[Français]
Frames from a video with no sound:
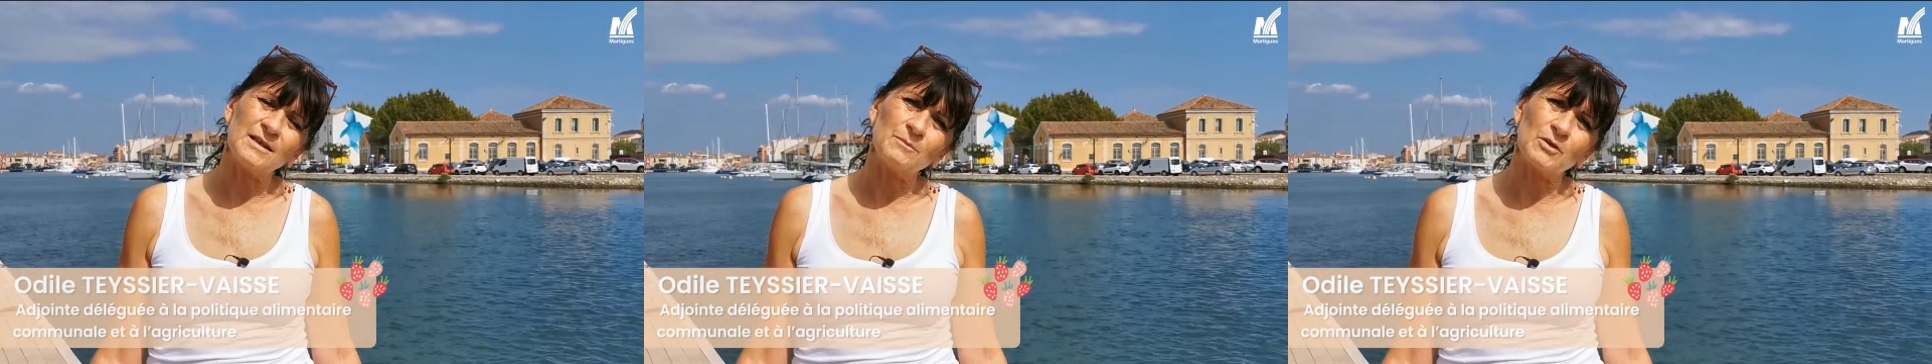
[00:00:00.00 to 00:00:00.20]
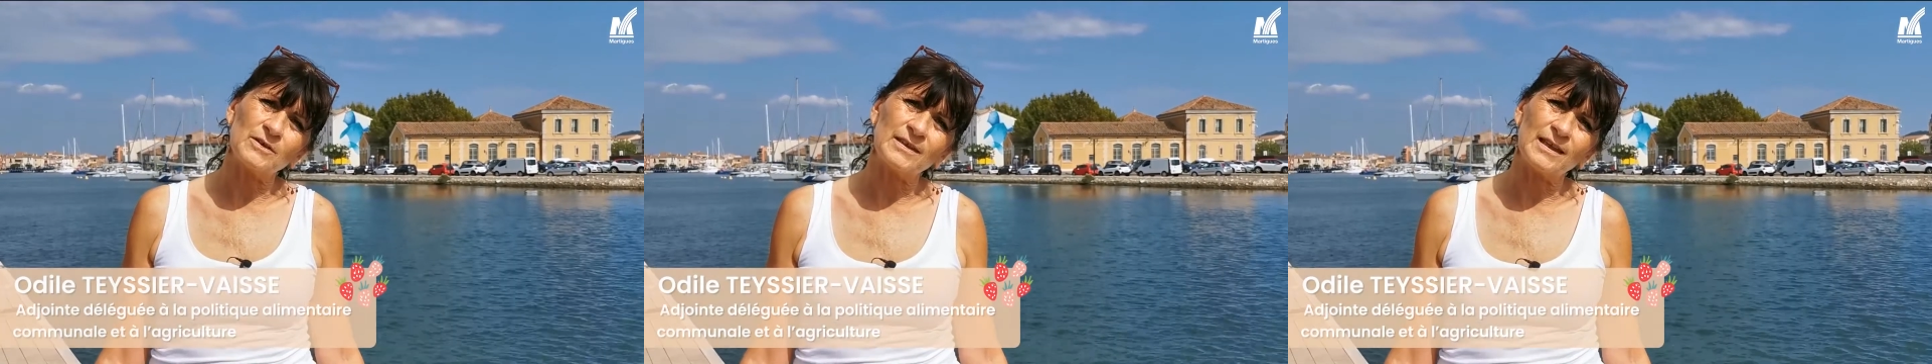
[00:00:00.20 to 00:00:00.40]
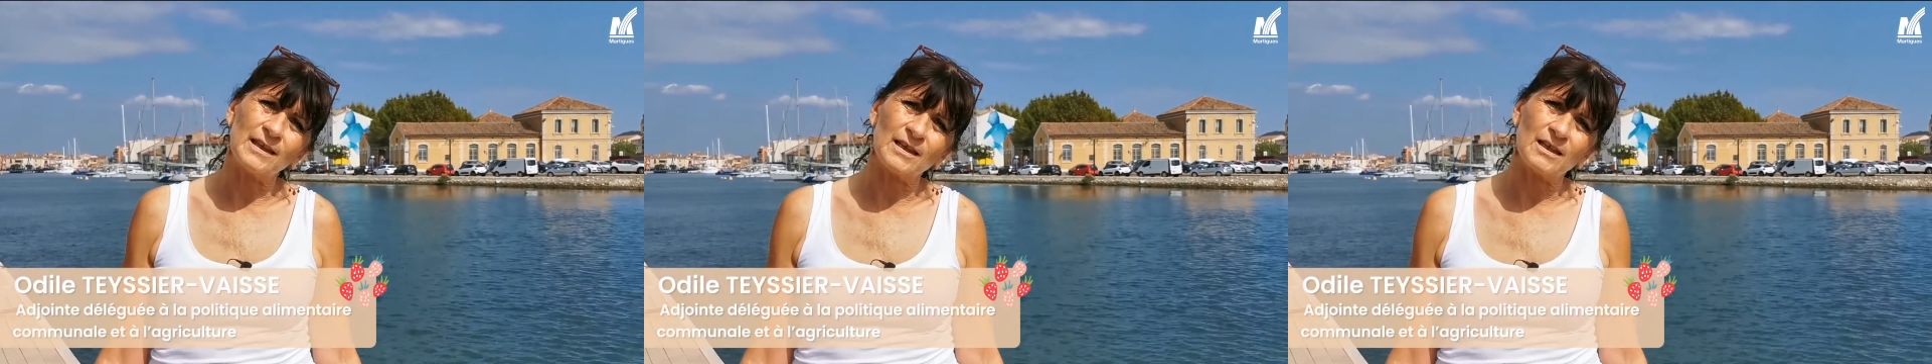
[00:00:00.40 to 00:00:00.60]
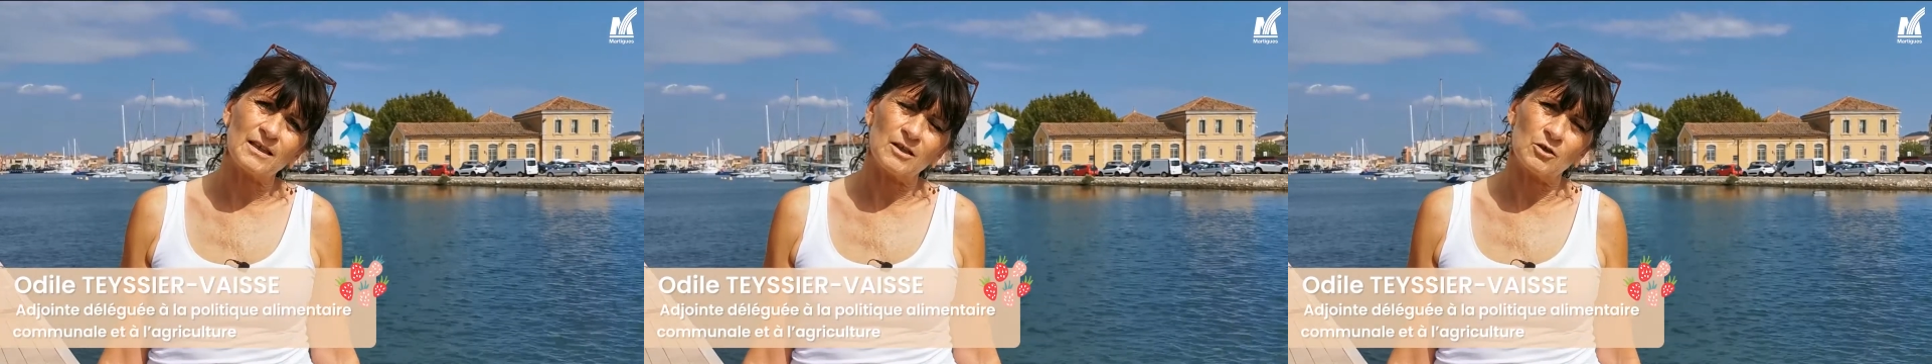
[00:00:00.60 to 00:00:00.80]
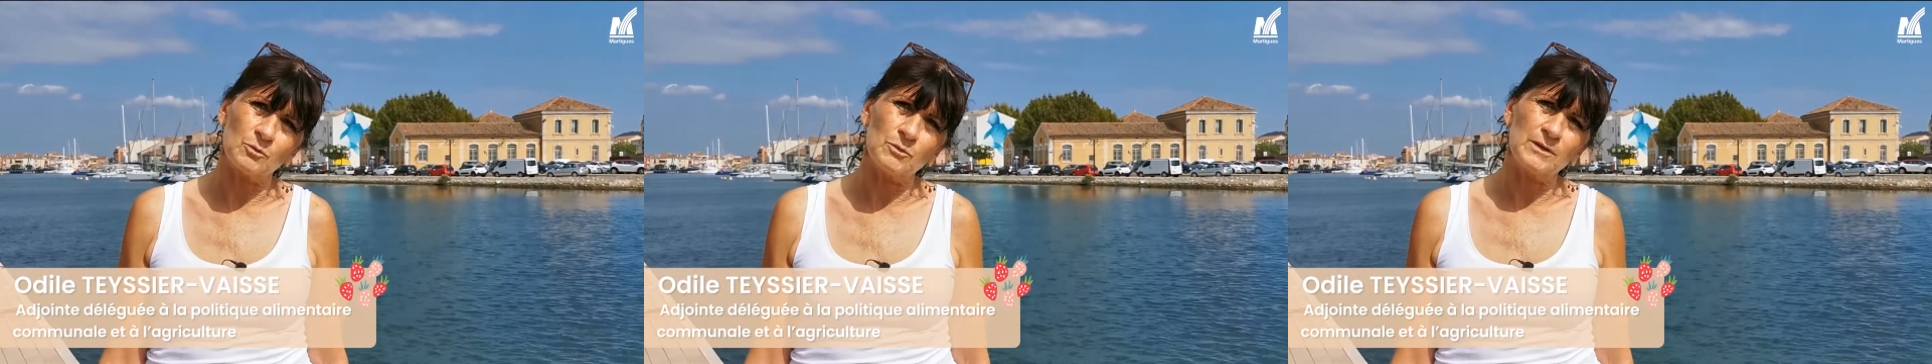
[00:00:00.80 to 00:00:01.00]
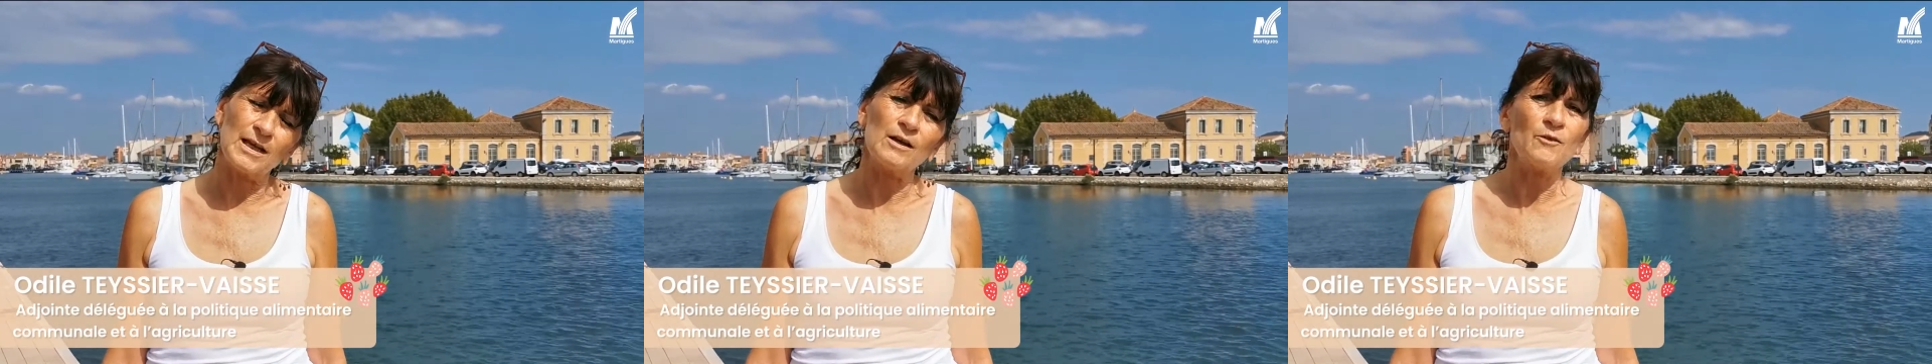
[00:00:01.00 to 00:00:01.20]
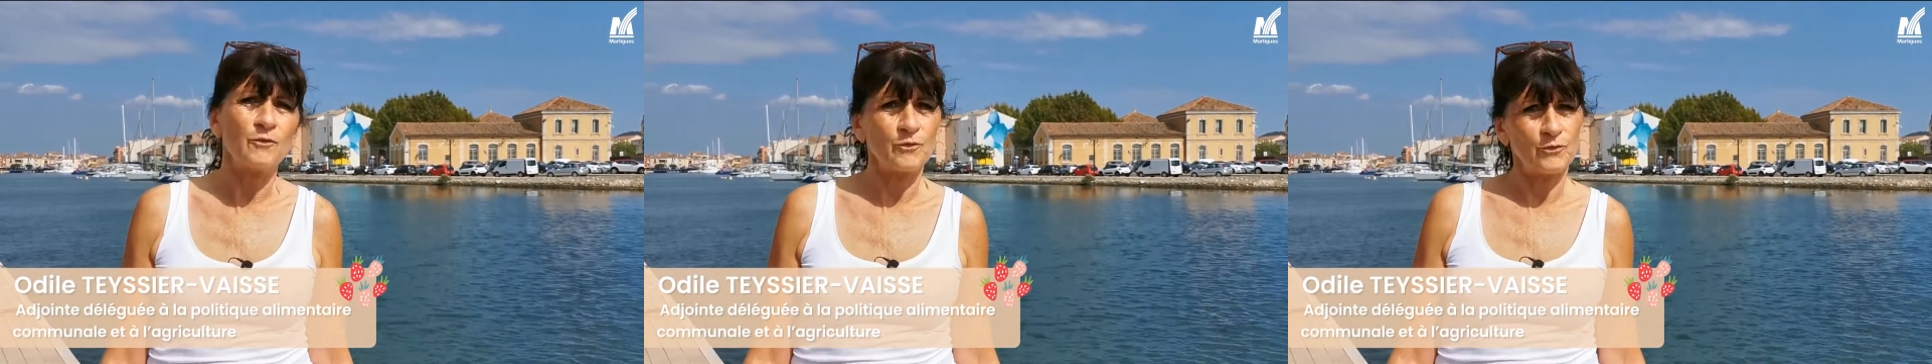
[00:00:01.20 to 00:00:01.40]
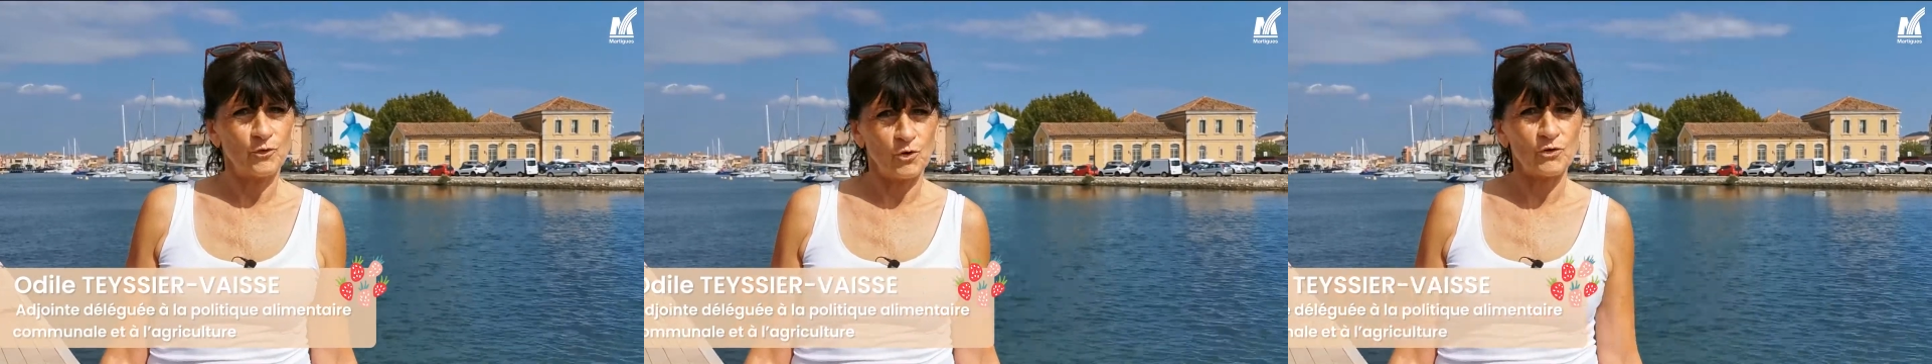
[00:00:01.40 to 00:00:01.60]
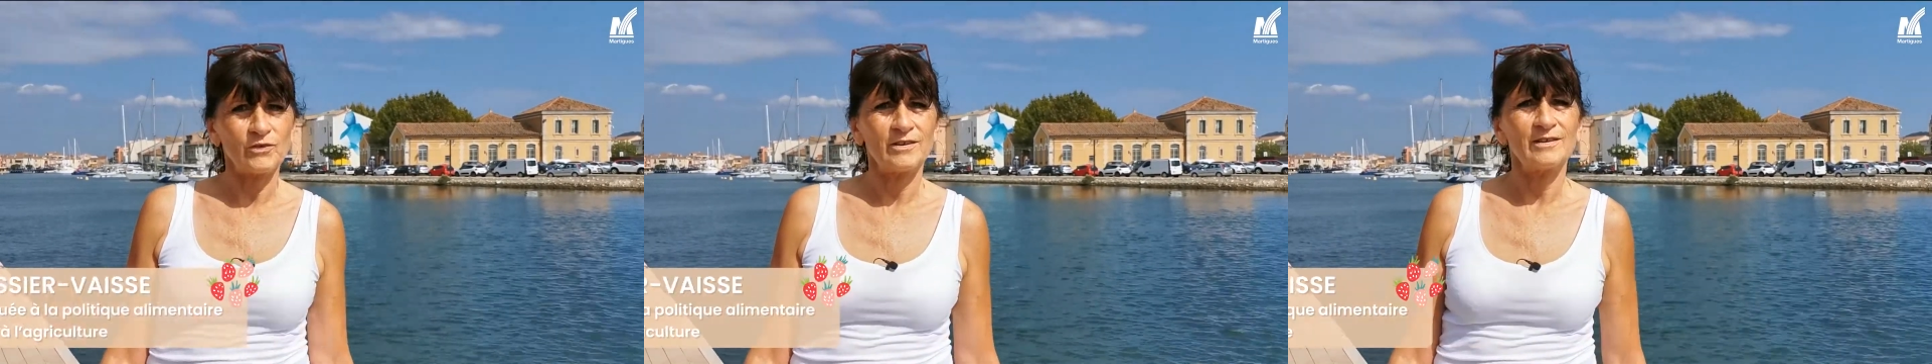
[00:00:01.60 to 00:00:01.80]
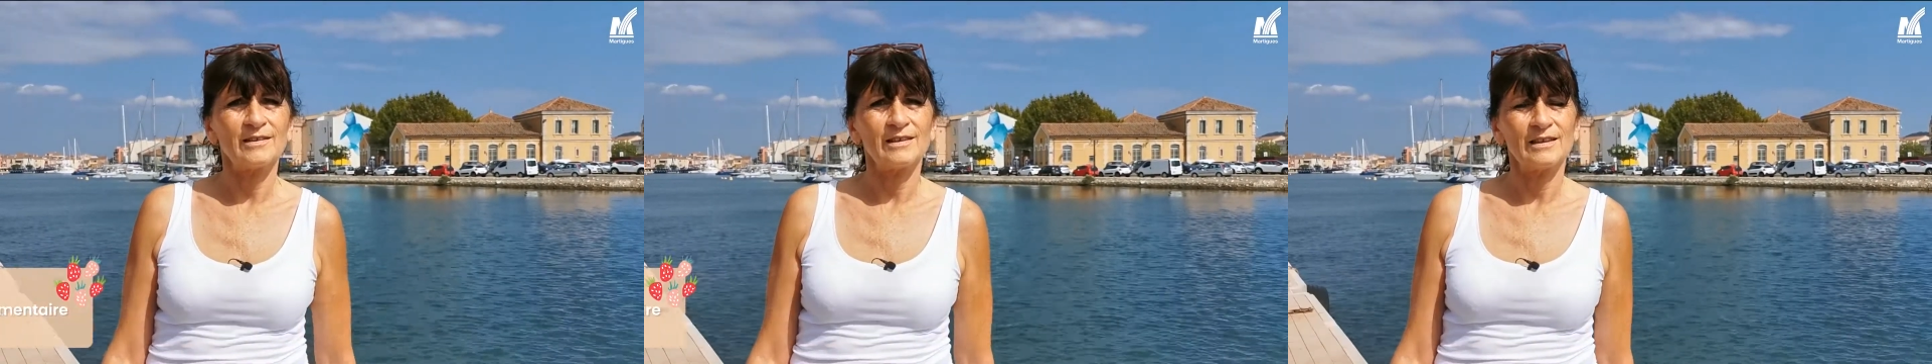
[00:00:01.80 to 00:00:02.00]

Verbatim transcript: alimentaire communale forte